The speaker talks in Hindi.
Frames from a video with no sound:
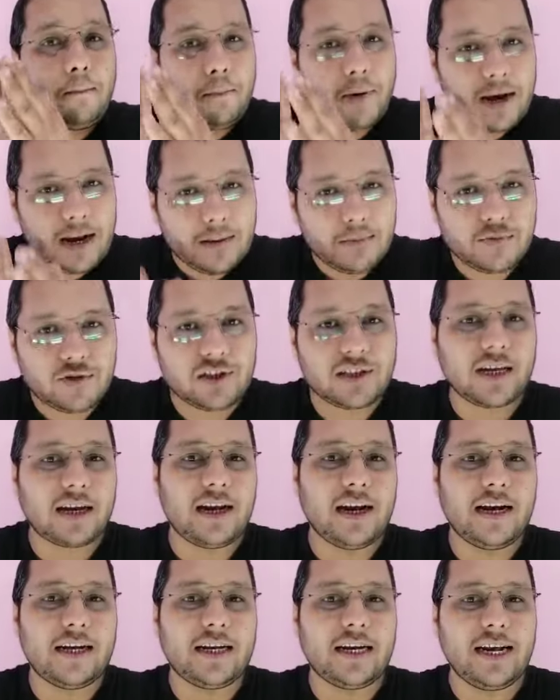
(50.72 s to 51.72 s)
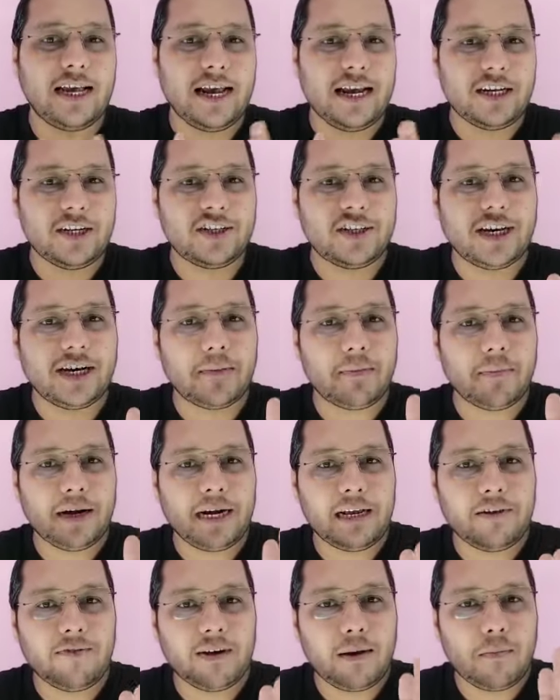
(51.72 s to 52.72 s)
प्रिलिम्स से रिलेटेड एंशियंट
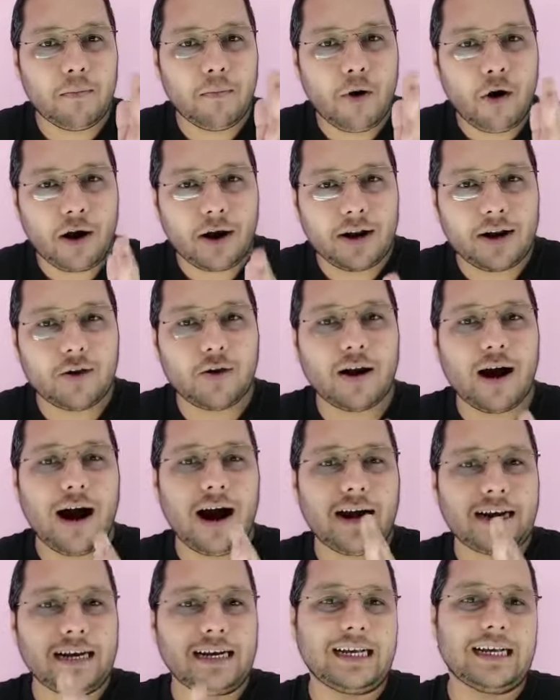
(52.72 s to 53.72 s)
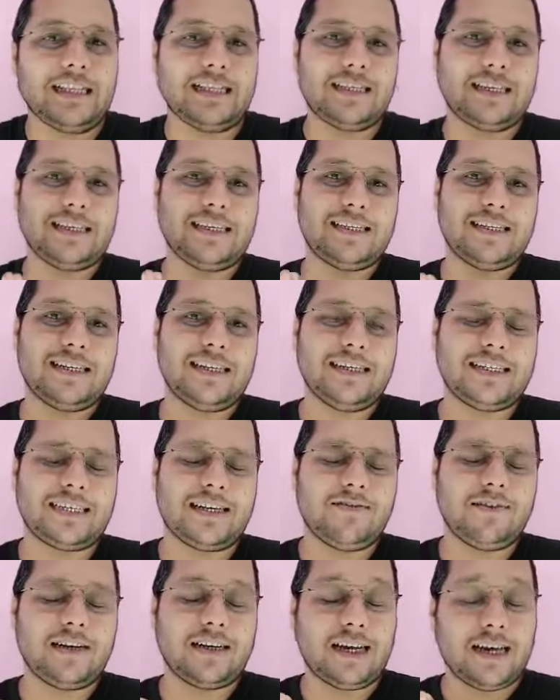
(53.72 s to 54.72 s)
मेडिवल मॉडर्न और आर्ट एंड कल्चर की सीरीज
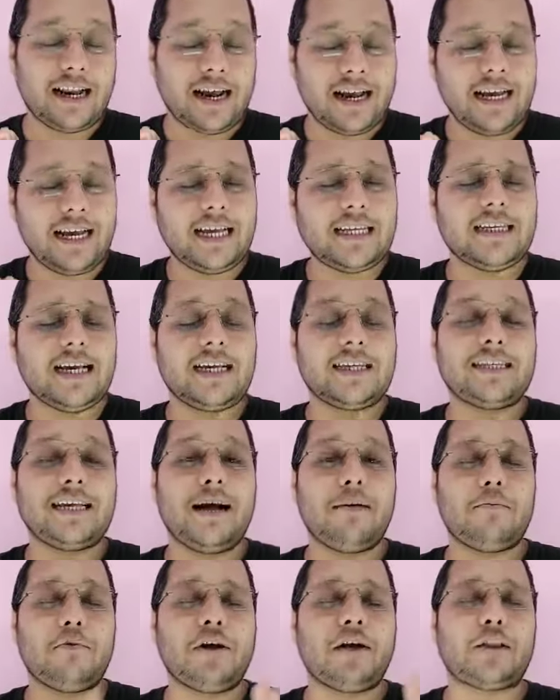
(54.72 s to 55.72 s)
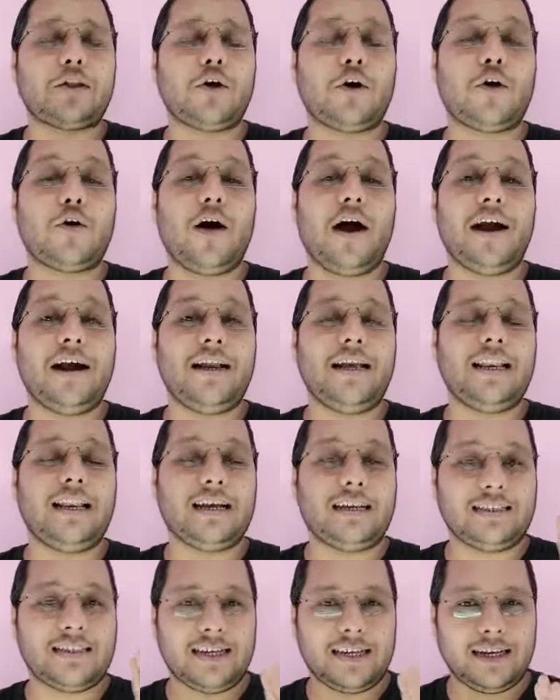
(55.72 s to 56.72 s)
कवर कराई है जहां से आपको एक थॉरो आइडिया
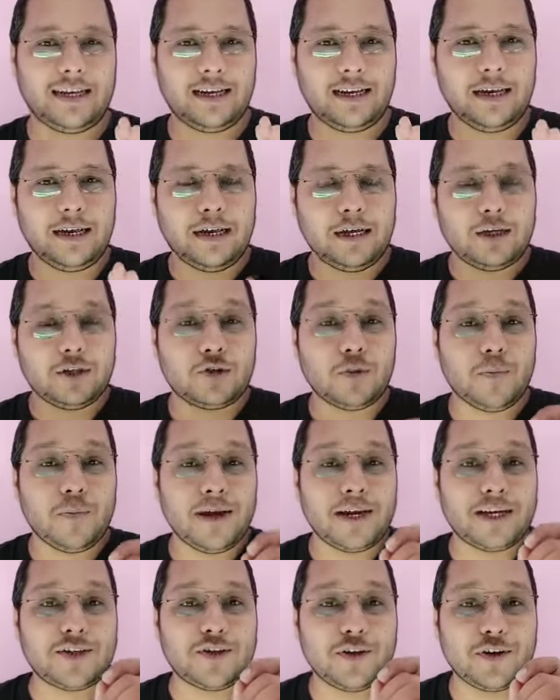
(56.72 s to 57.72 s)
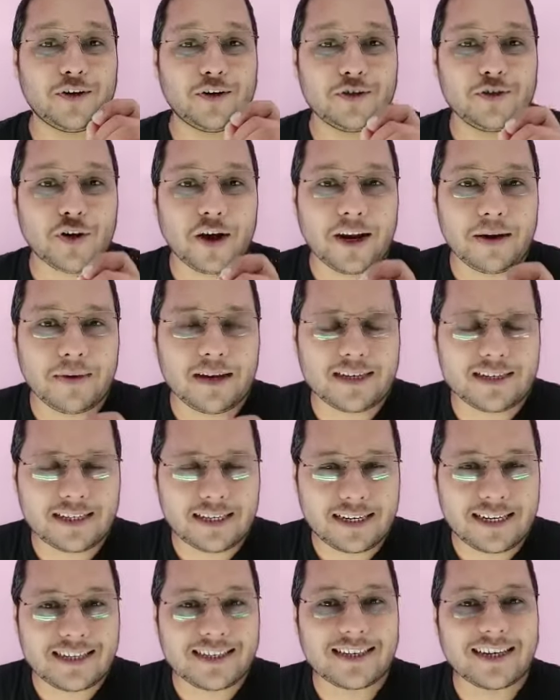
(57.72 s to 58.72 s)
लग जाएगा सो मेक श्योर यू ज्वाइन माई
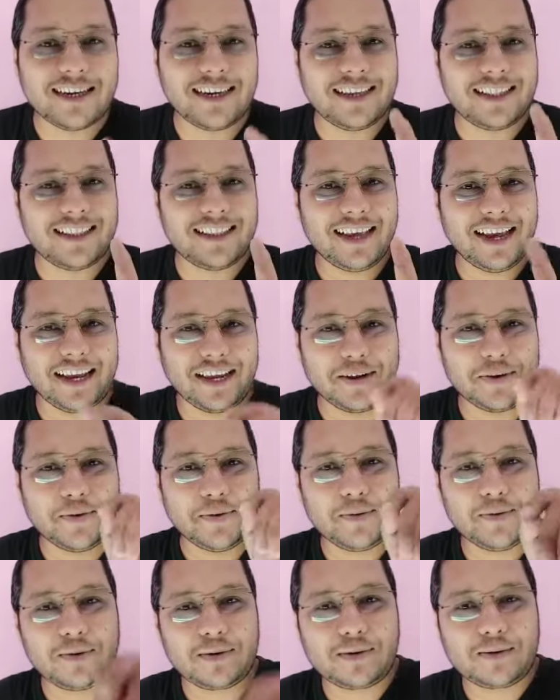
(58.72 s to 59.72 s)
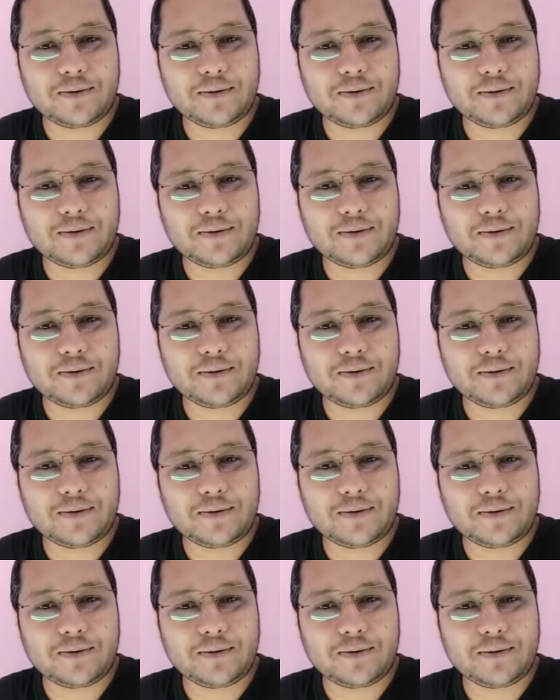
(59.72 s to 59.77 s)
सीरीज थैंक यू